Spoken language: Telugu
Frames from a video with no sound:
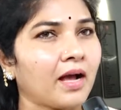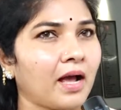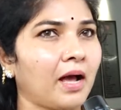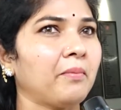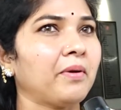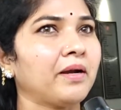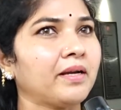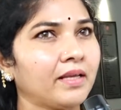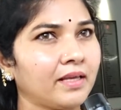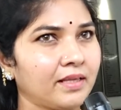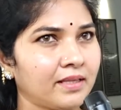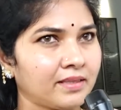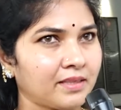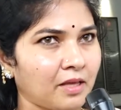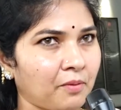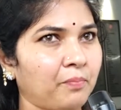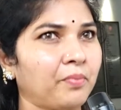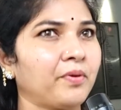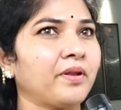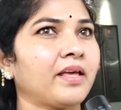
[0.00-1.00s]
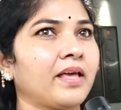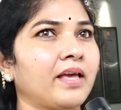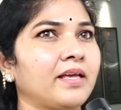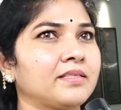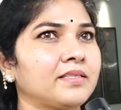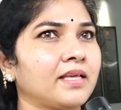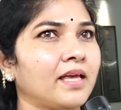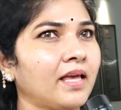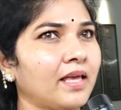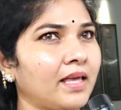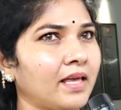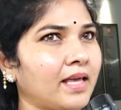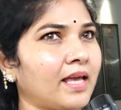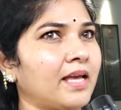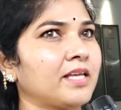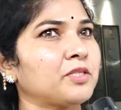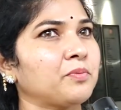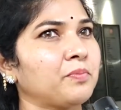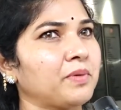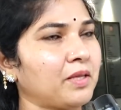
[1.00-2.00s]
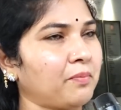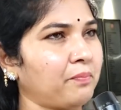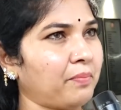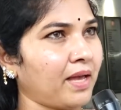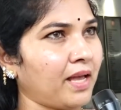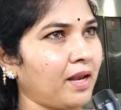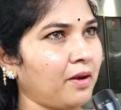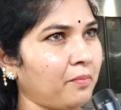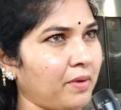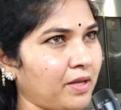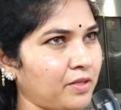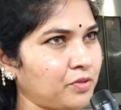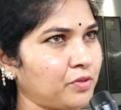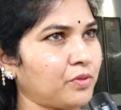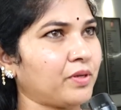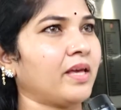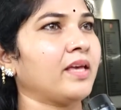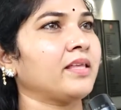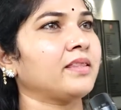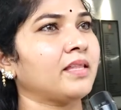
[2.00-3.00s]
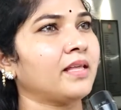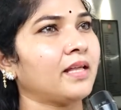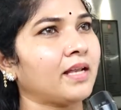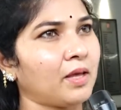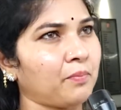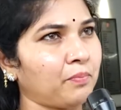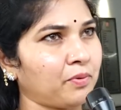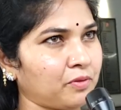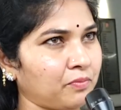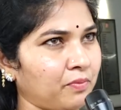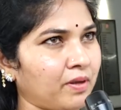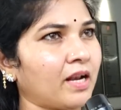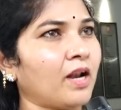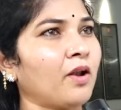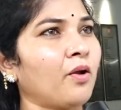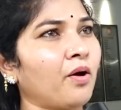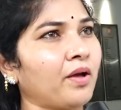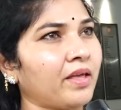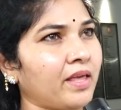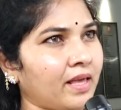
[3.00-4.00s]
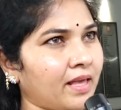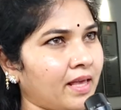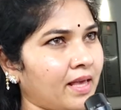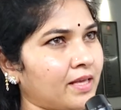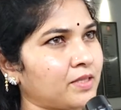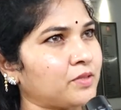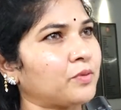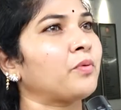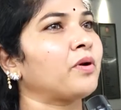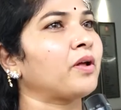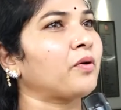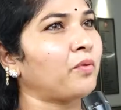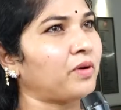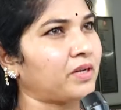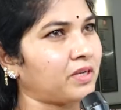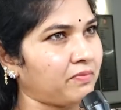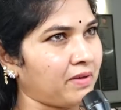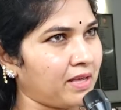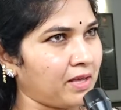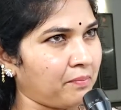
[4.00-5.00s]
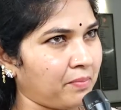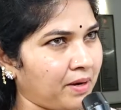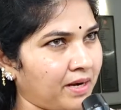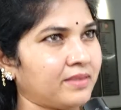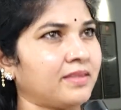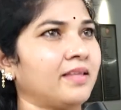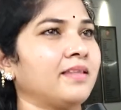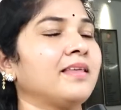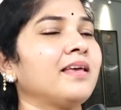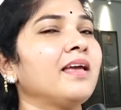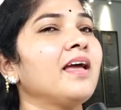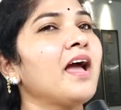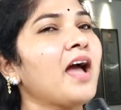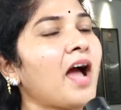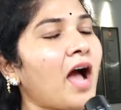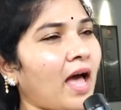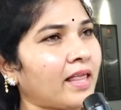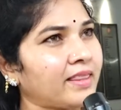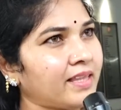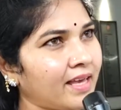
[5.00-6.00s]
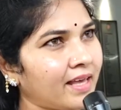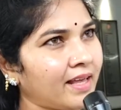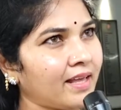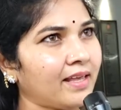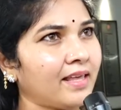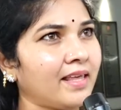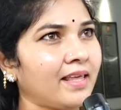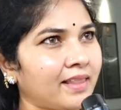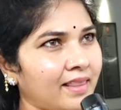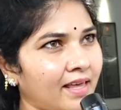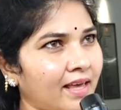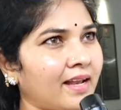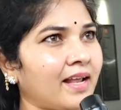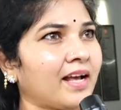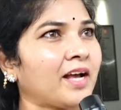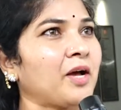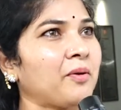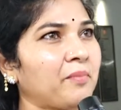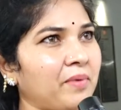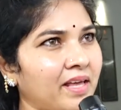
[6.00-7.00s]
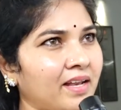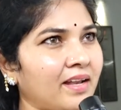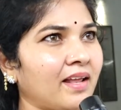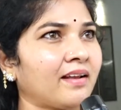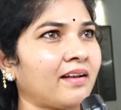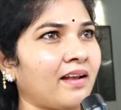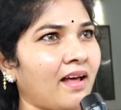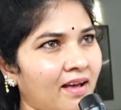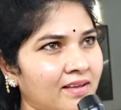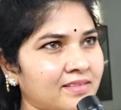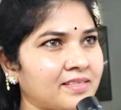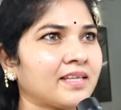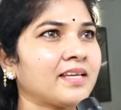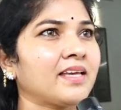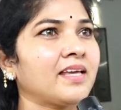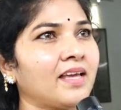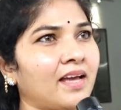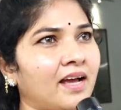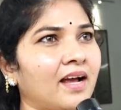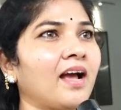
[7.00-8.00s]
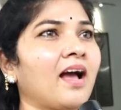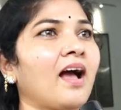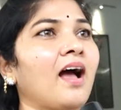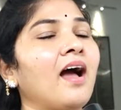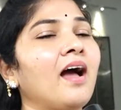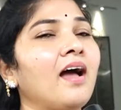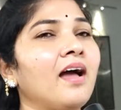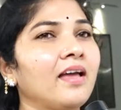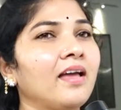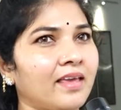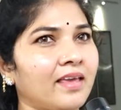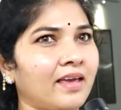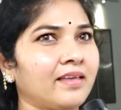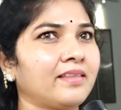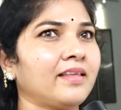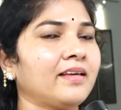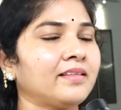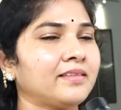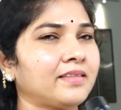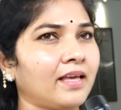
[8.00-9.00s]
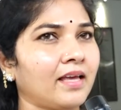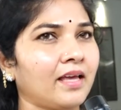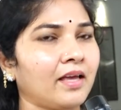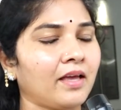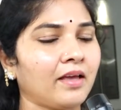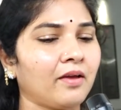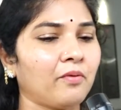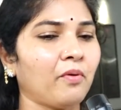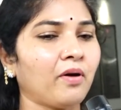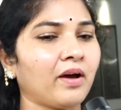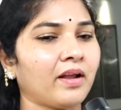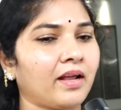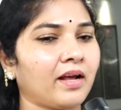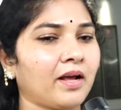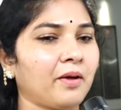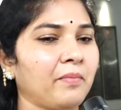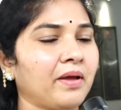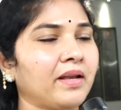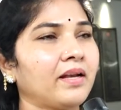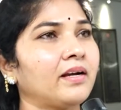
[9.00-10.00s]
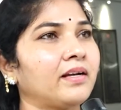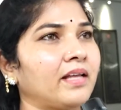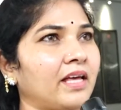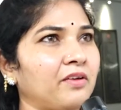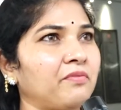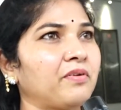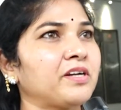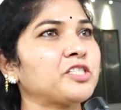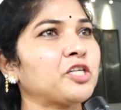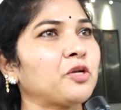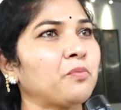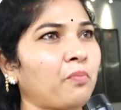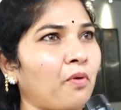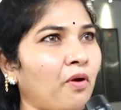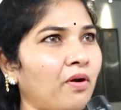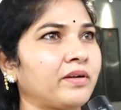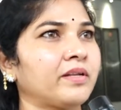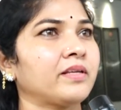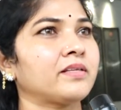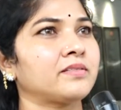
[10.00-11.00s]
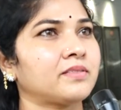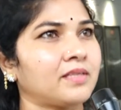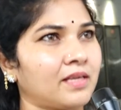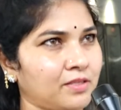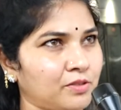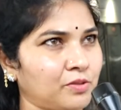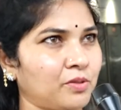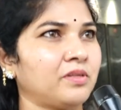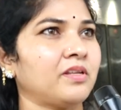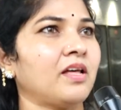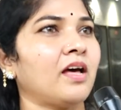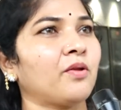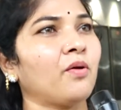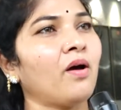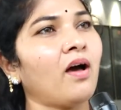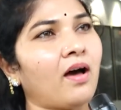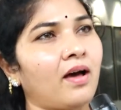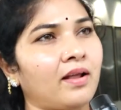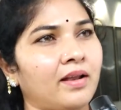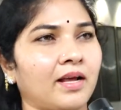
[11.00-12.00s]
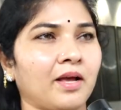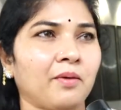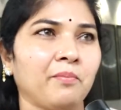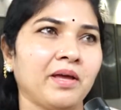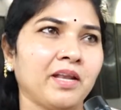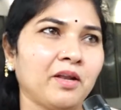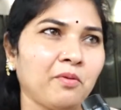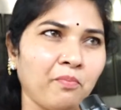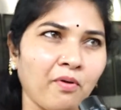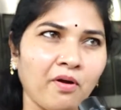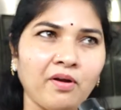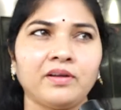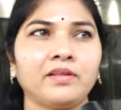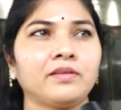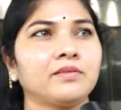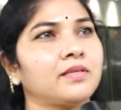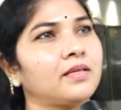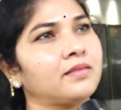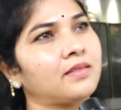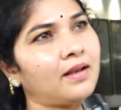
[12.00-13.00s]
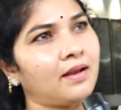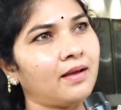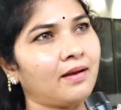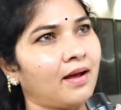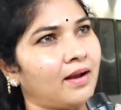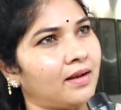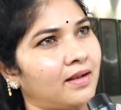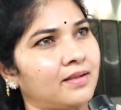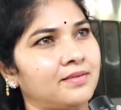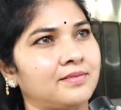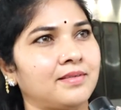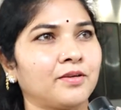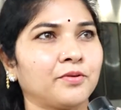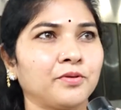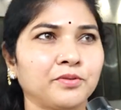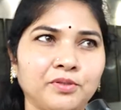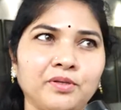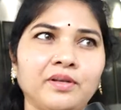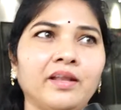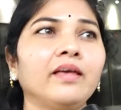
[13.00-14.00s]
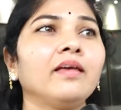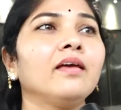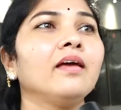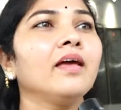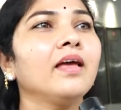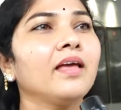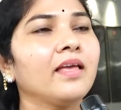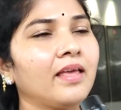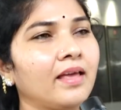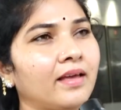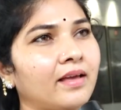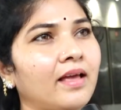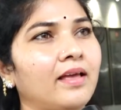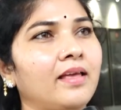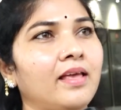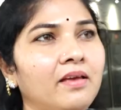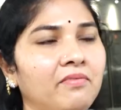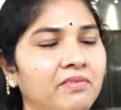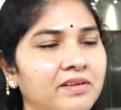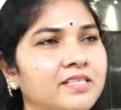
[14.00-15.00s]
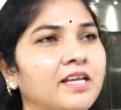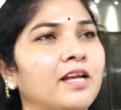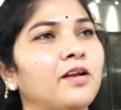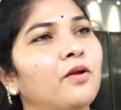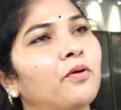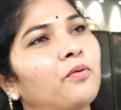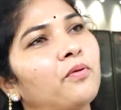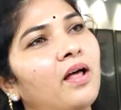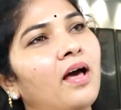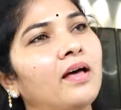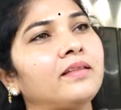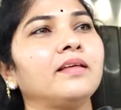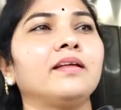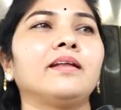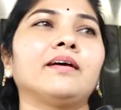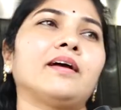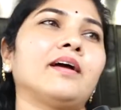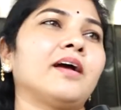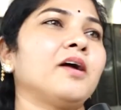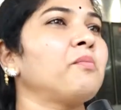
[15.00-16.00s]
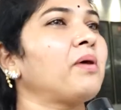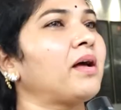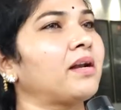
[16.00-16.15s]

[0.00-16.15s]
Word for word: కాబట్టి ఇది తప్పుడు కేసే ఈ కేసు మీద బెయిల్ మంజూరైంది రేపు త్వరలో ఈ కేసు కూడా కొట్టివేయబడుతుంది అదే ఇదే రకమైన రాజకీయంగా ఏదైతే ఒక రకమైన డైవర్షన్ పాలిటిక్స్ చేస్తున్నారో ఆ రకమైన పాలిటిక్సే తెలంగాణ తెలంగాణలో జరుగుతున్నాయి ఈ ఈ విషయంలో కూడా అదే రకంగా